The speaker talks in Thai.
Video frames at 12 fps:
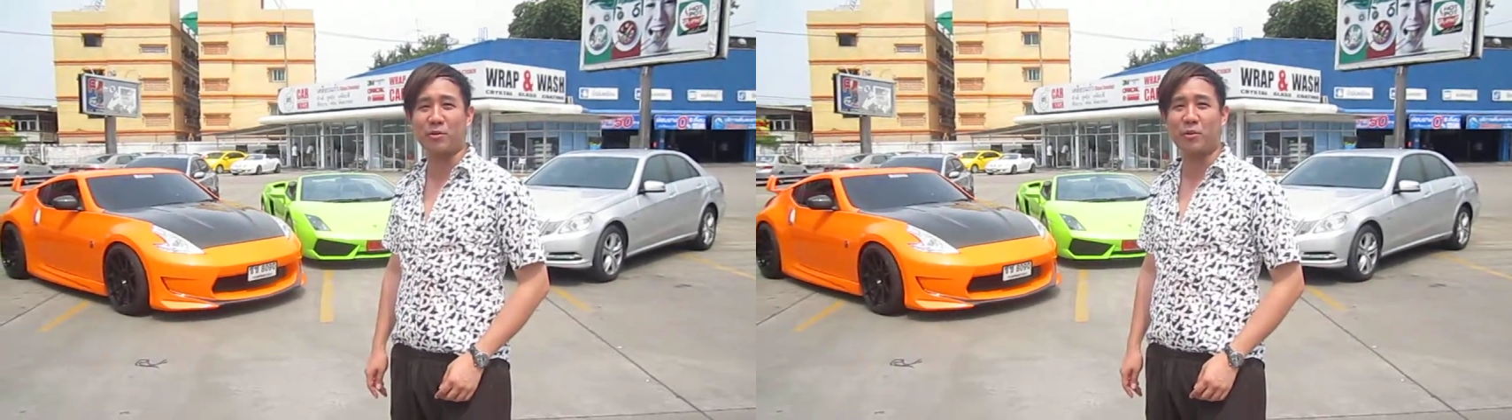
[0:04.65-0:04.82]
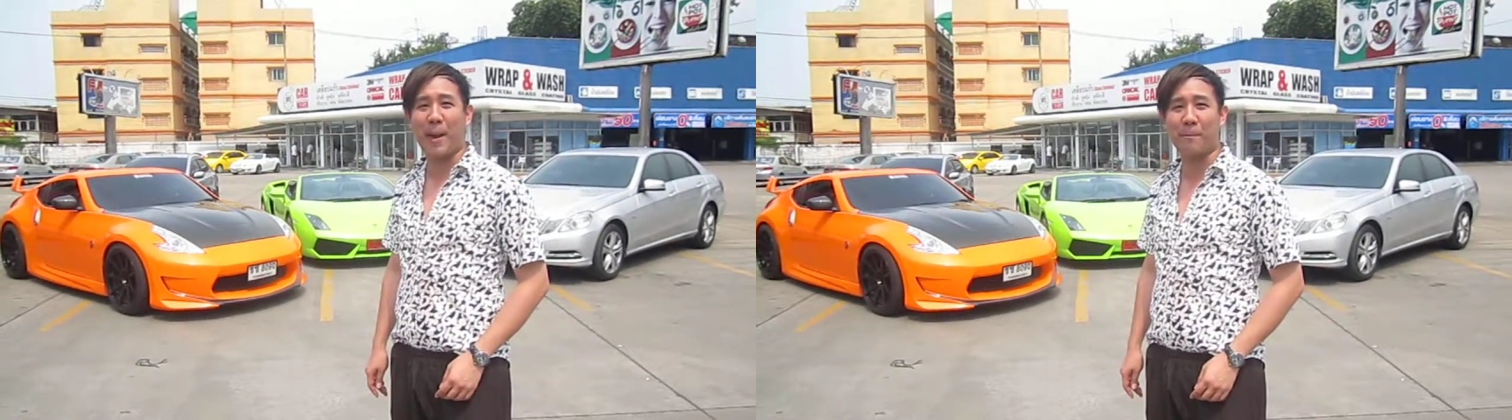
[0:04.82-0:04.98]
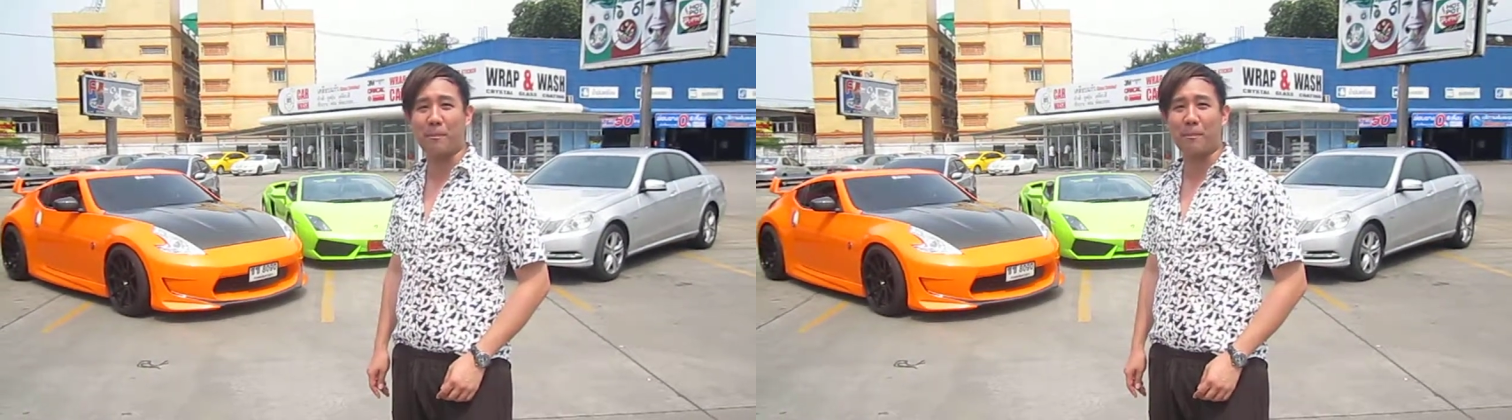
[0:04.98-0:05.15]

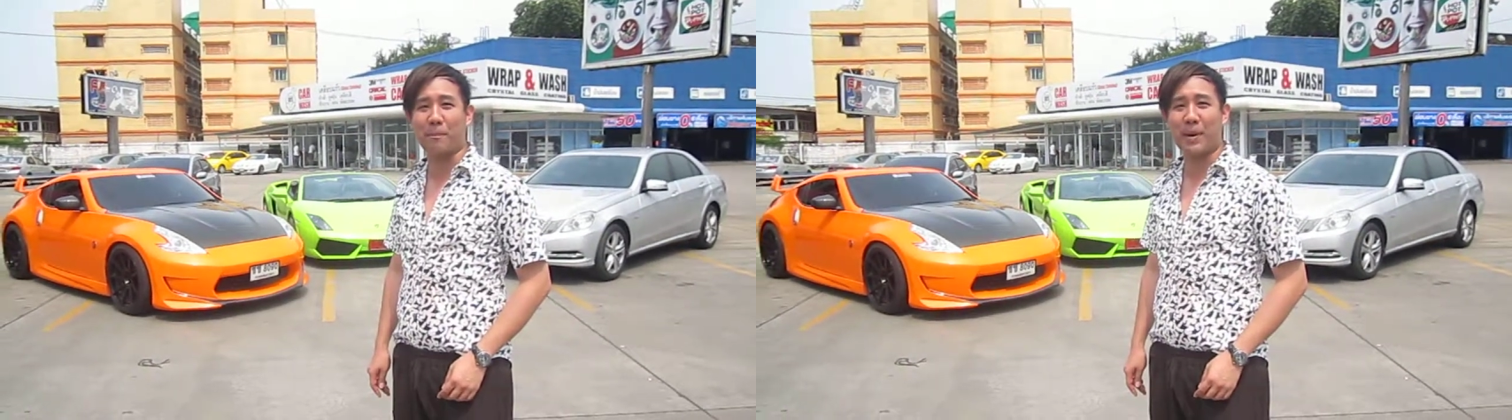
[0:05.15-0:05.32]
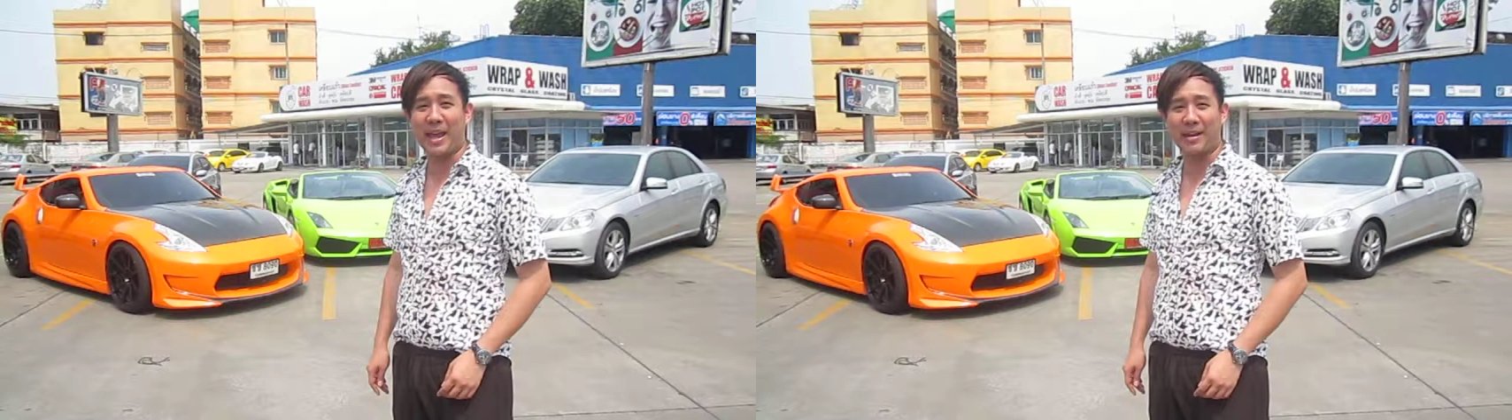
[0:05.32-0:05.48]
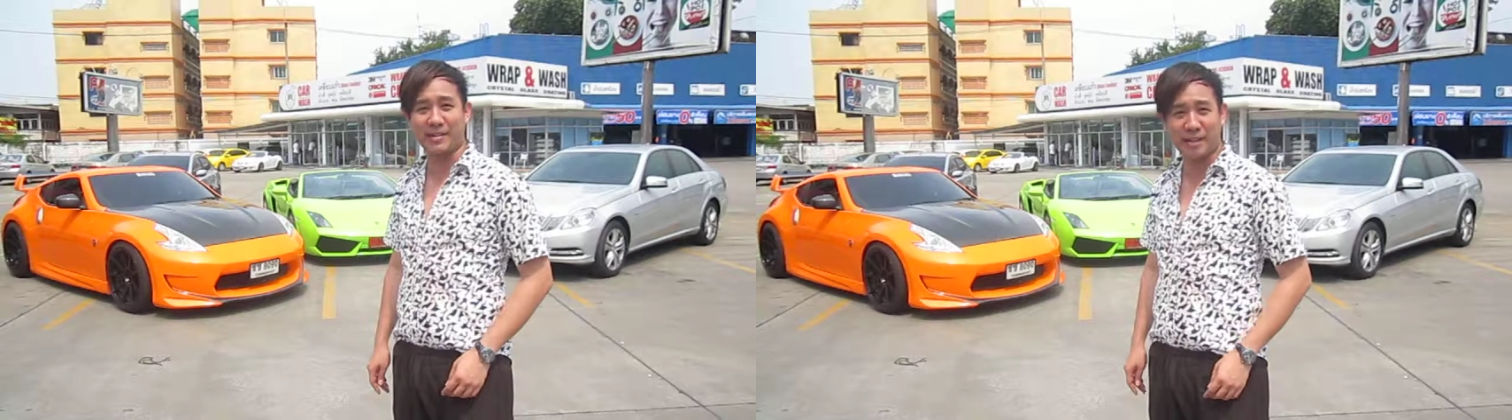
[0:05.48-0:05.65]
แรปเป
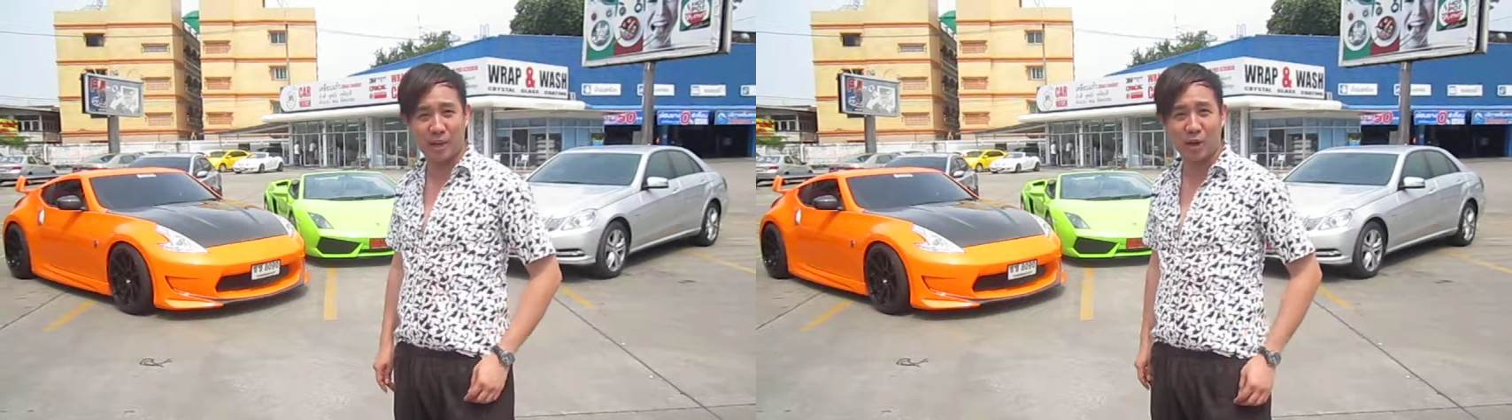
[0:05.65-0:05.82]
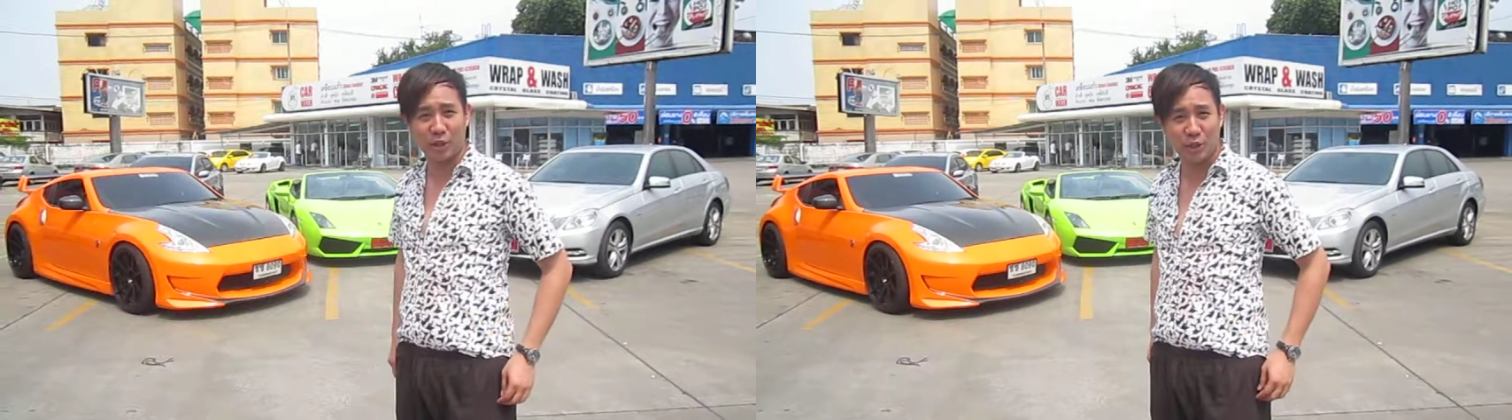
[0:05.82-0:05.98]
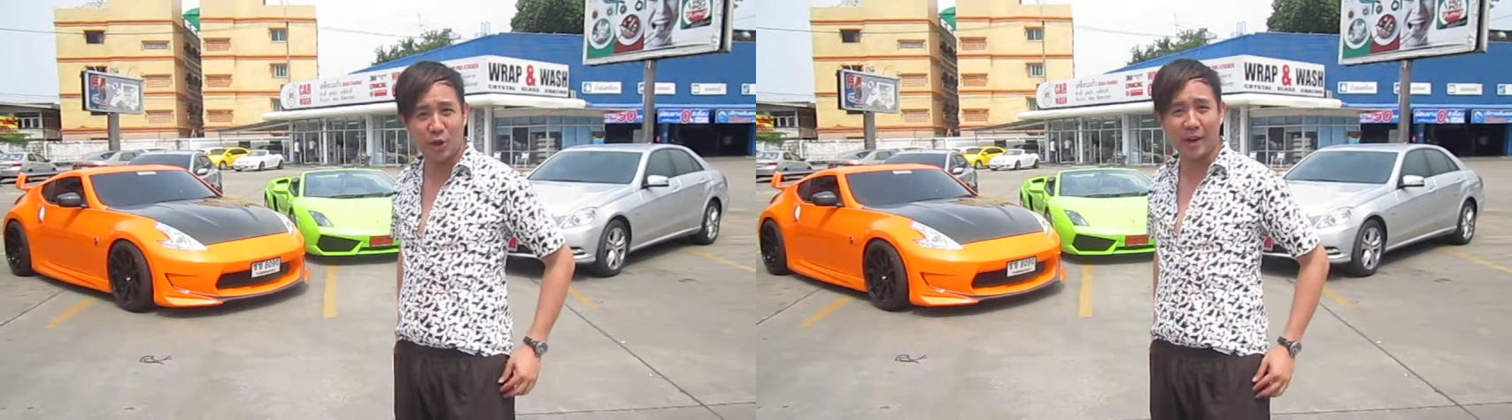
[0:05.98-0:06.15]
ลี่ยนสีรถย